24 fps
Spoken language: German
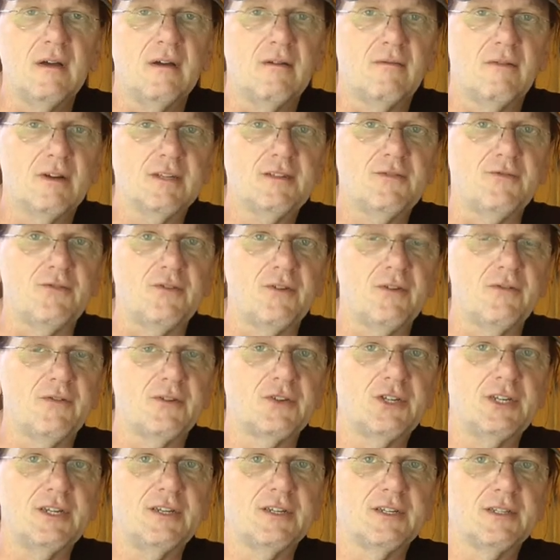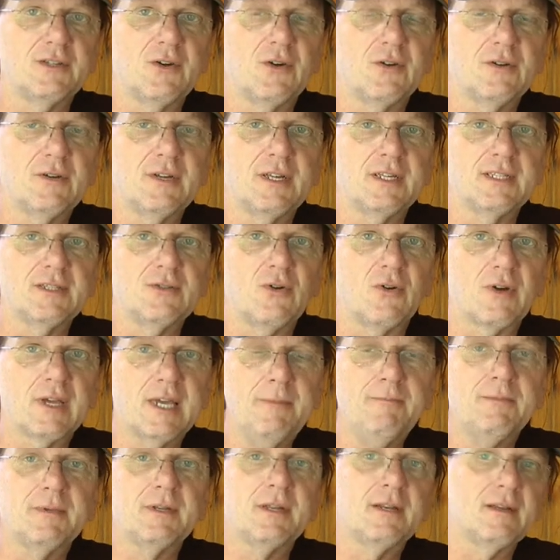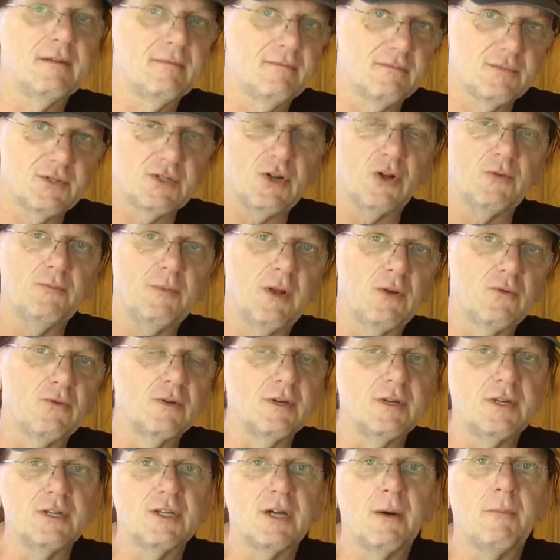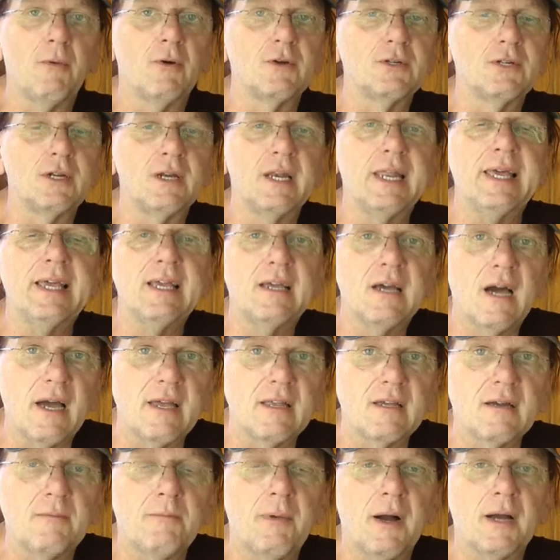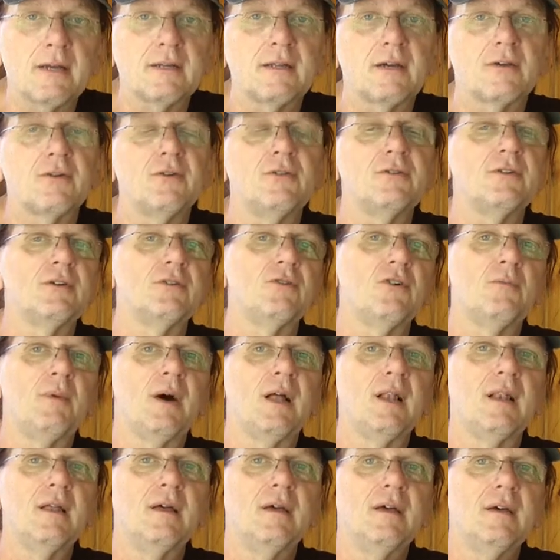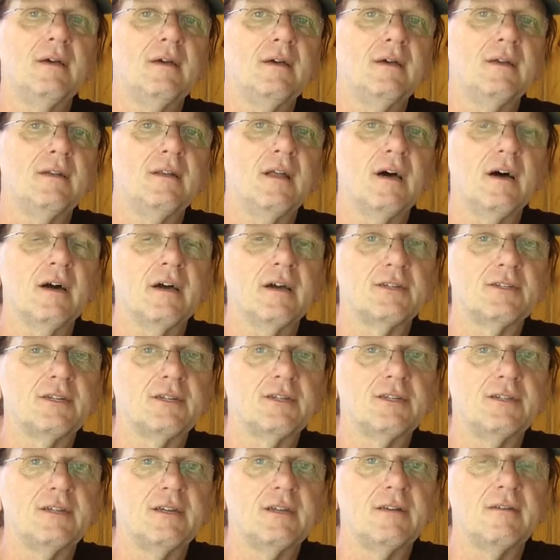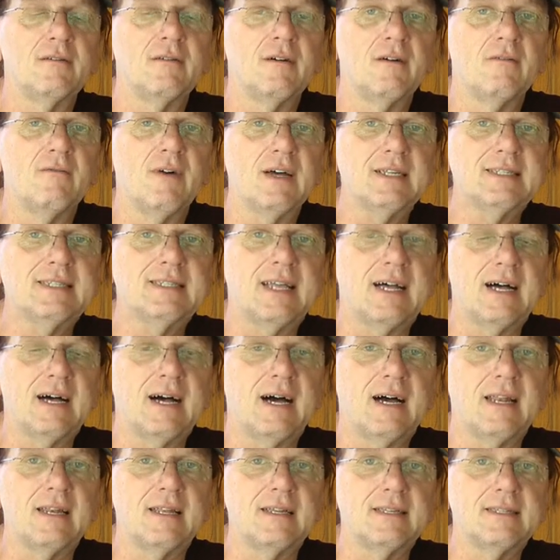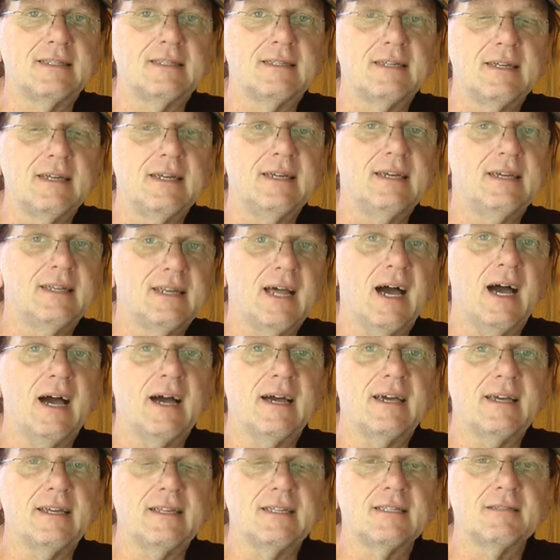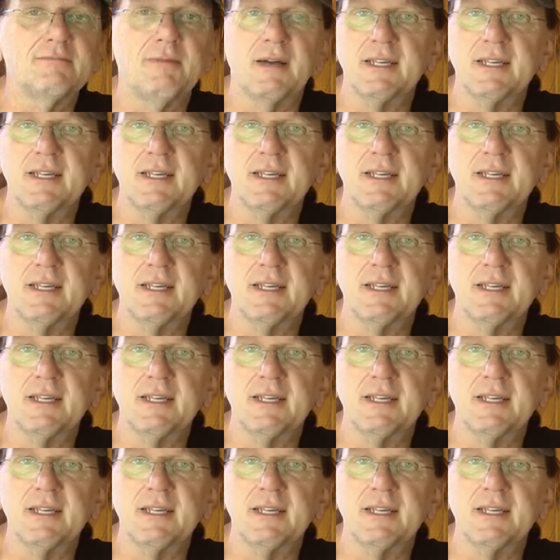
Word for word: was für verschiedene Sorten es noch gibt. Schaut mal unten, ich habe euch einen Link reingepackt, da könnt ihr nochmal nachrecherchieren, was da alles da ist,